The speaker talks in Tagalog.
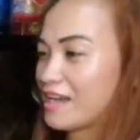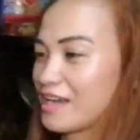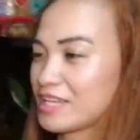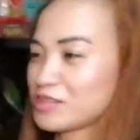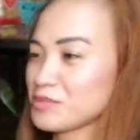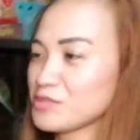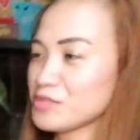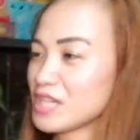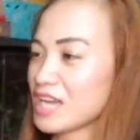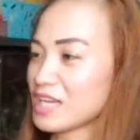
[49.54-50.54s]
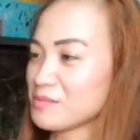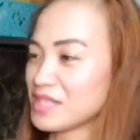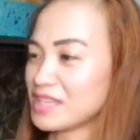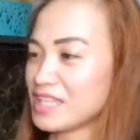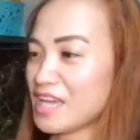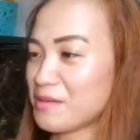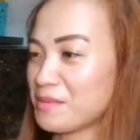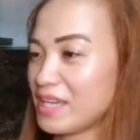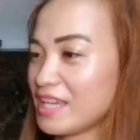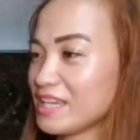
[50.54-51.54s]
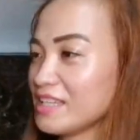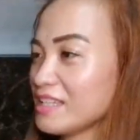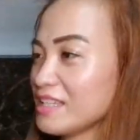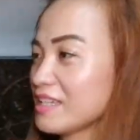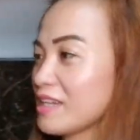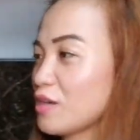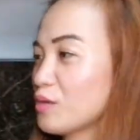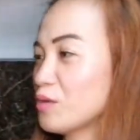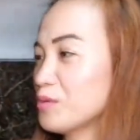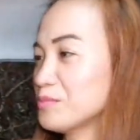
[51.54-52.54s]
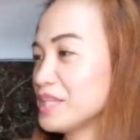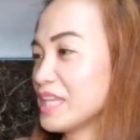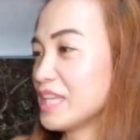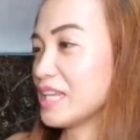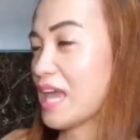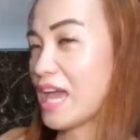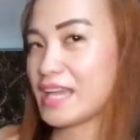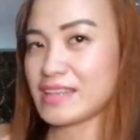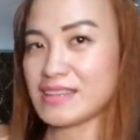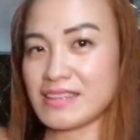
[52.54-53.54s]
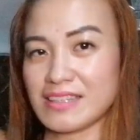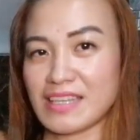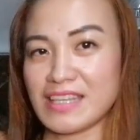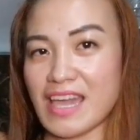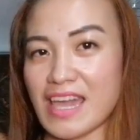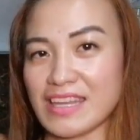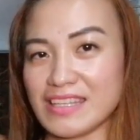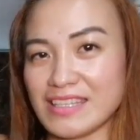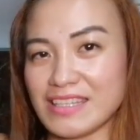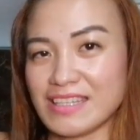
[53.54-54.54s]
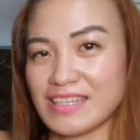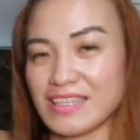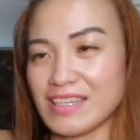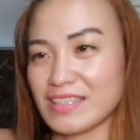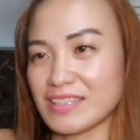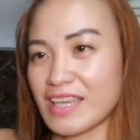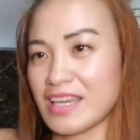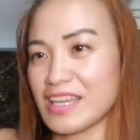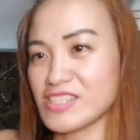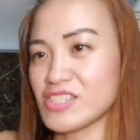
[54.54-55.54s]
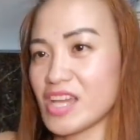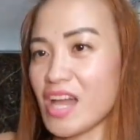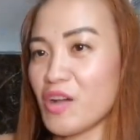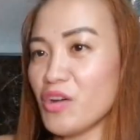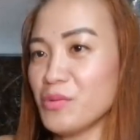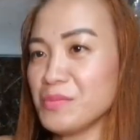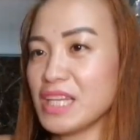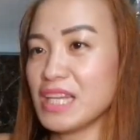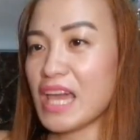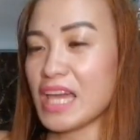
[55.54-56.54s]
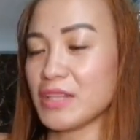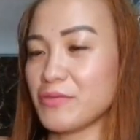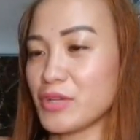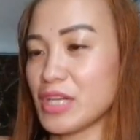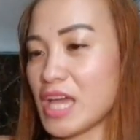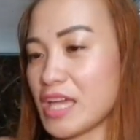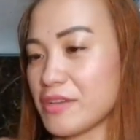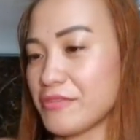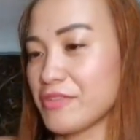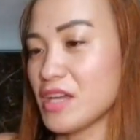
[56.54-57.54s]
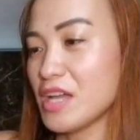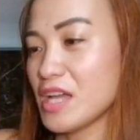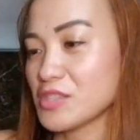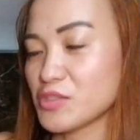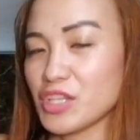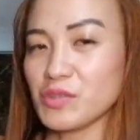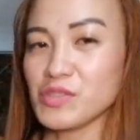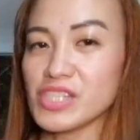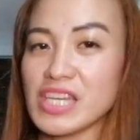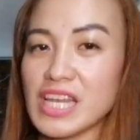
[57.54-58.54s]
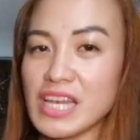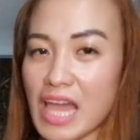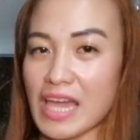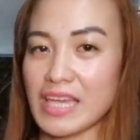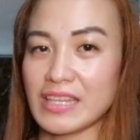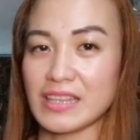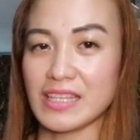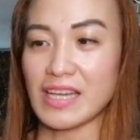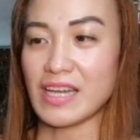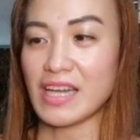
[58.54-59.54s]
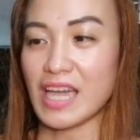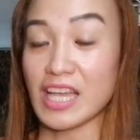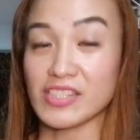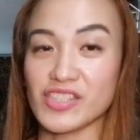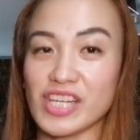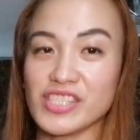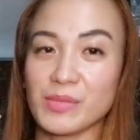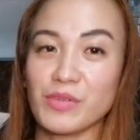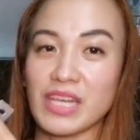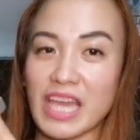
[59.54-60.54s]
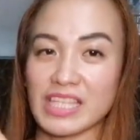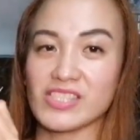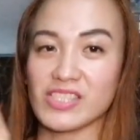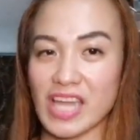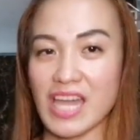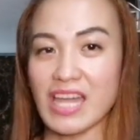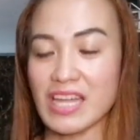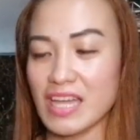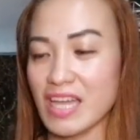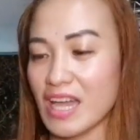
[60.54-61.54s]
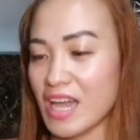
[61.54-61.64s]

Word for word: Uh, ito yung gagamitin namin, Omni Light. Ayan. Okay, yan siya. Omni Light for Life. So ito siya na light, uh, chargeable light siya.